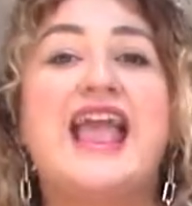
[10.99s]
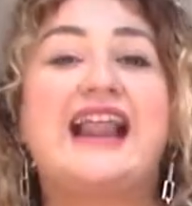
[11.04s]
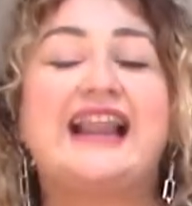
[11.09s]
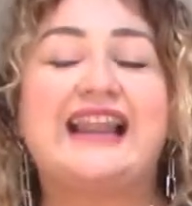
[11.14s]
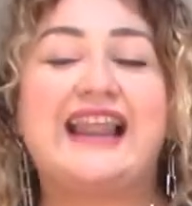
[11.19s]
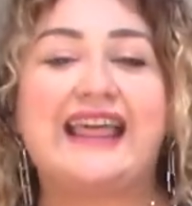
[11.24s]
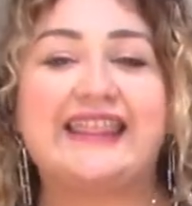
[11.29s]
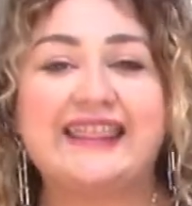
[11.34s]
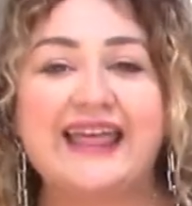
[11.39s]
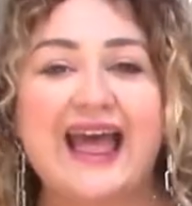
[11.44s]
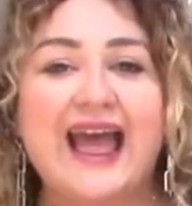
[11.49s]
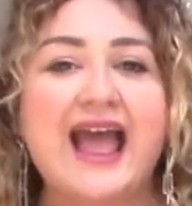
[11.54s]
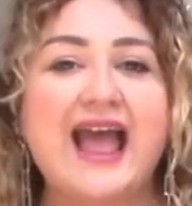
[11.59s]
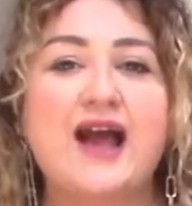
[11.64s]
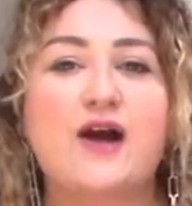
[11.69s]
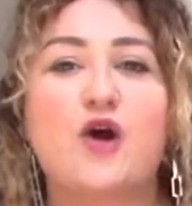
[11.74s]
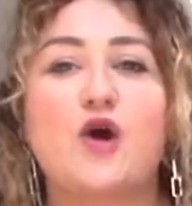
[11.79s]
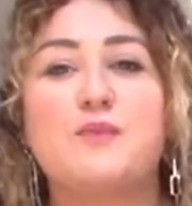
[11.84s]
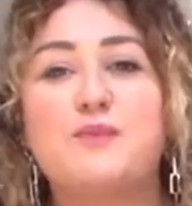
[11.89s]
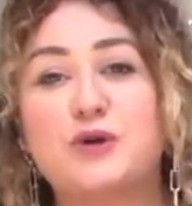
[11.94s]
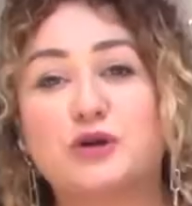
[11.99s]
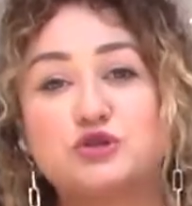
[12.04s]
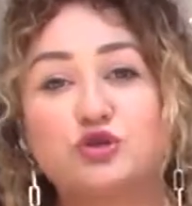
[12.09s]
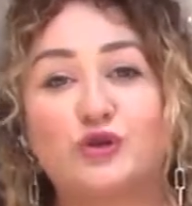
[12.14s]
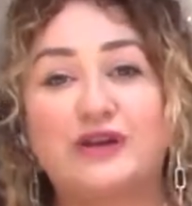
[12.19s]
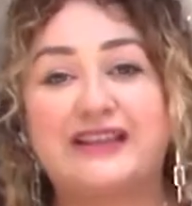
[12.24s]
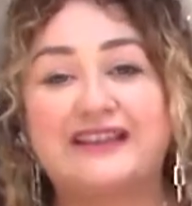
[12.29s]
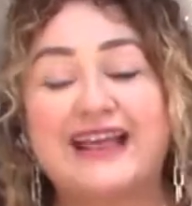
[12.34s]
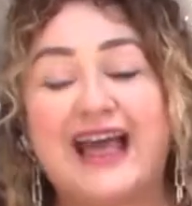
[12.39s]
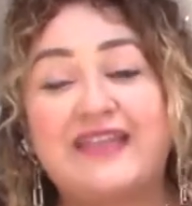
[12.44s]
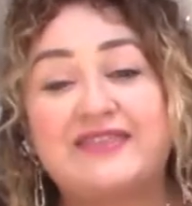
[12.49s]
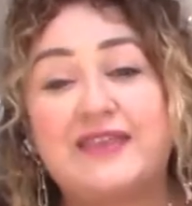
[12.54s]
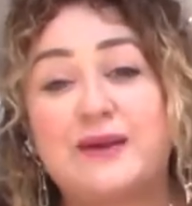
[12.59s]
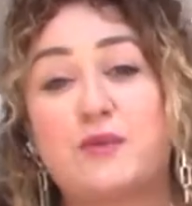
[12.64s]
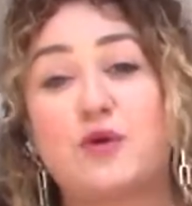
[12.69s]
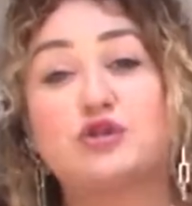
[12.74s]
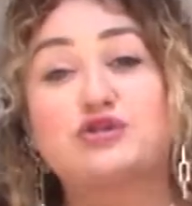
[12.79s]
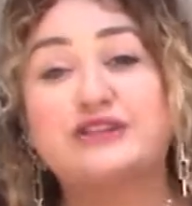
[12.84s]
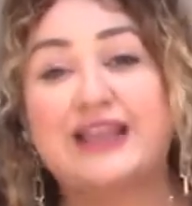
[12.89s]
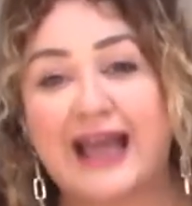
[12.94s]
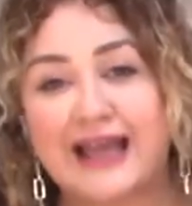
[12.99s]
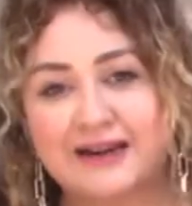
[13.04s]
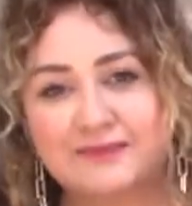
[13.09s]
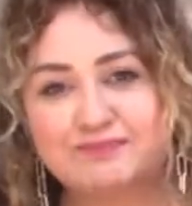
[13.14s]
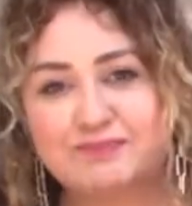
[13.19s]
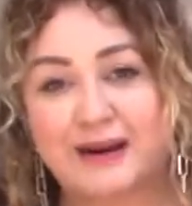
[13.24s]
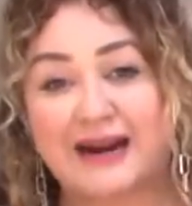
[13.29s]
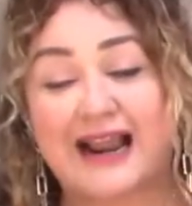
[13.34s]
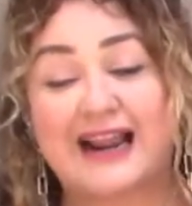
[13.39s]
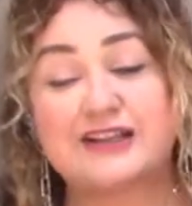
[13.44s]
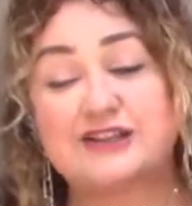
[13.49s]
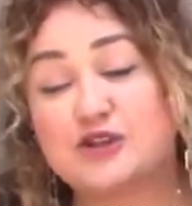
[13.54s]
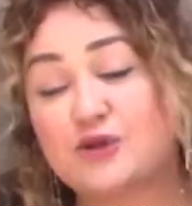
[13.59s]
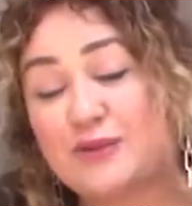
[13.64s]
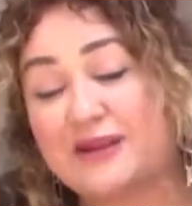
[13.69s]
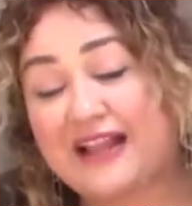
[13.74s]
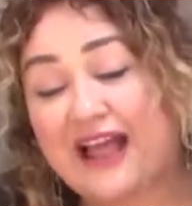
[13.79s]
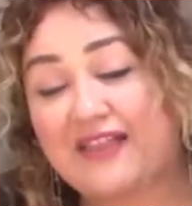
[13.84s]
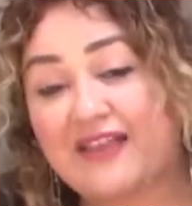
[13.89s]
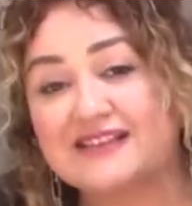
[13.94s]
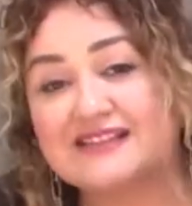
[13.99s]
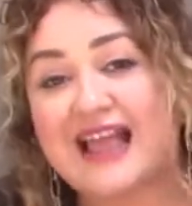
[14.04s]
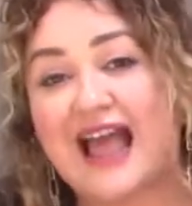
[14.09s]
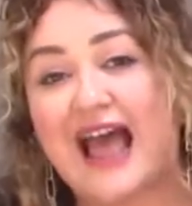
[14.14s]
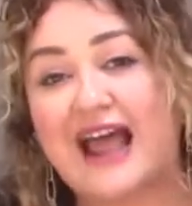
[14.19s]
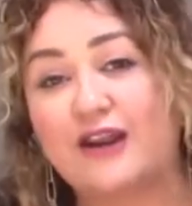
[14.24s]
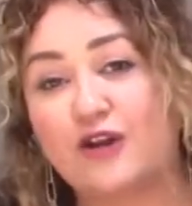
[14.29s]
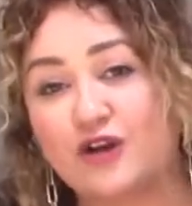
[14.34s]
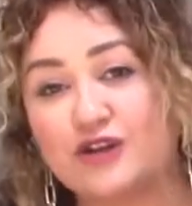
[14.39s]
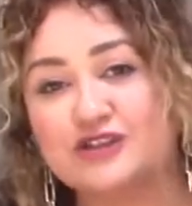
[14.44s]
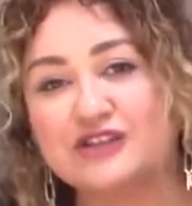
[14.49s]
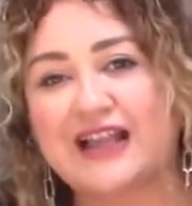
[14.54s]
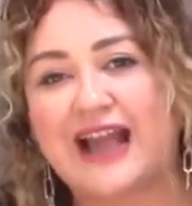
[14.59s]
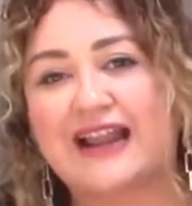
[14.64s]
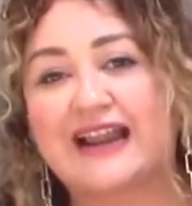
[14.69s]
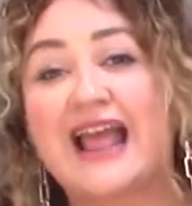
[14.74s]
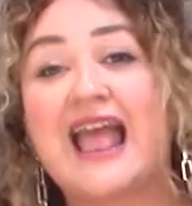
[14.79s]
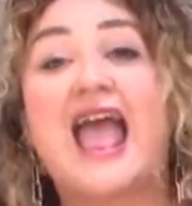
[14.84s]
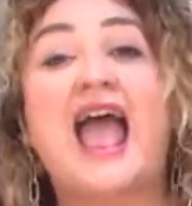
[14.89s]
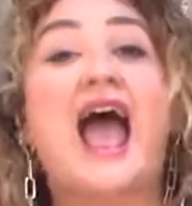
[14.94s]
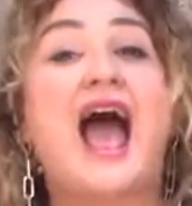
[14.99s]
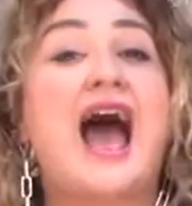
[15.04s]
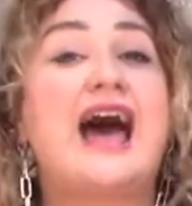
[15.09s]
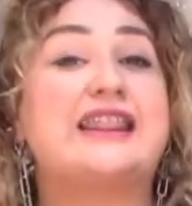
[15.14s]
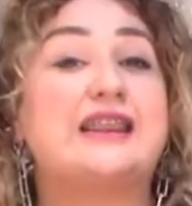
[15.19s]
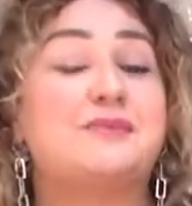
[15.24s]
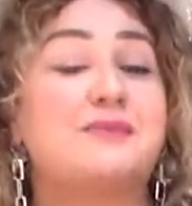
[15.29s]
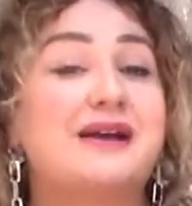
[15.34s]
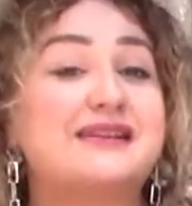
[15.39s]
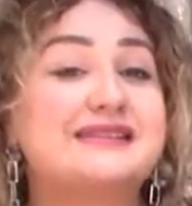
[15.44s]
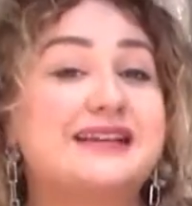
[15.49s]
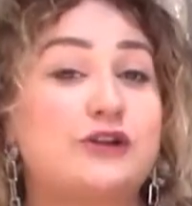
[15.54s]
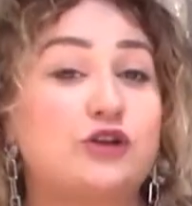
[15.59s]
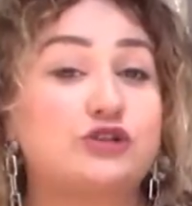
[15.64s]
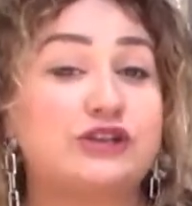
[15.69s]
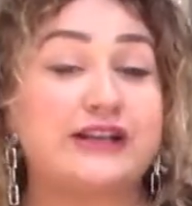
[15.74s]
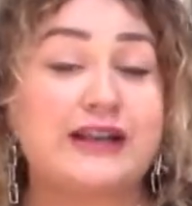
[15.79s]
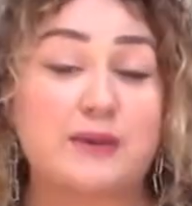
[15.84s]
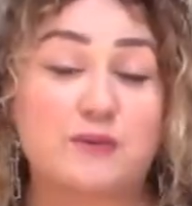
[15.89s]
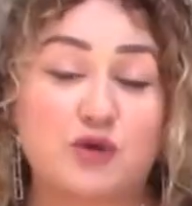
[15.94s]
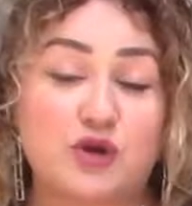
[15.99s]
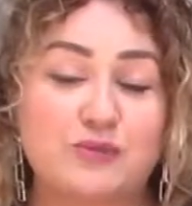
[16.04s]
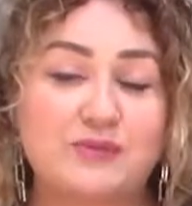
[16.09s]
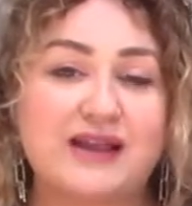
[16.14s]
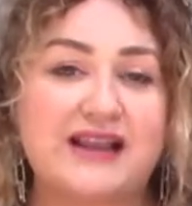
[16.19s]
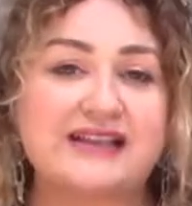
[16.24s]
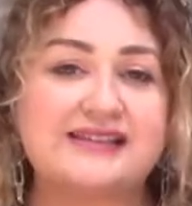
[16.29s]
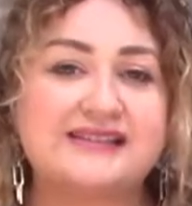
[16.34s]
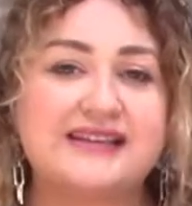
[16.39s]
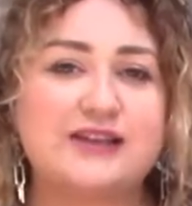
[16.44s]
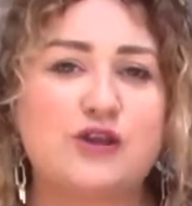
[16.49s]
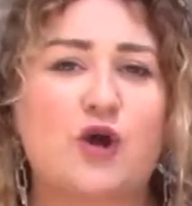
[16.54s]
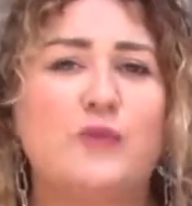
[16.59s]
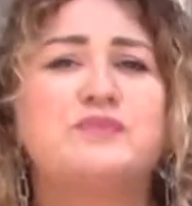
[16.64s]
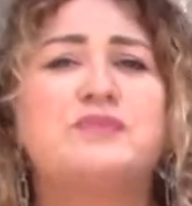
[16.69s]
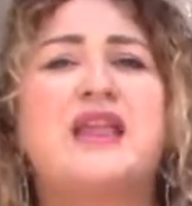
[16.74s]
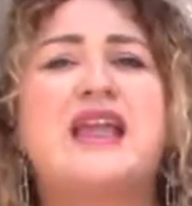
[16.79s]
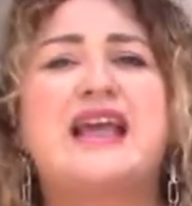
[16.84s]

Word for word: le da oportunidad de votar para las nominadas al Oscar, además que lo tiene muy merecido.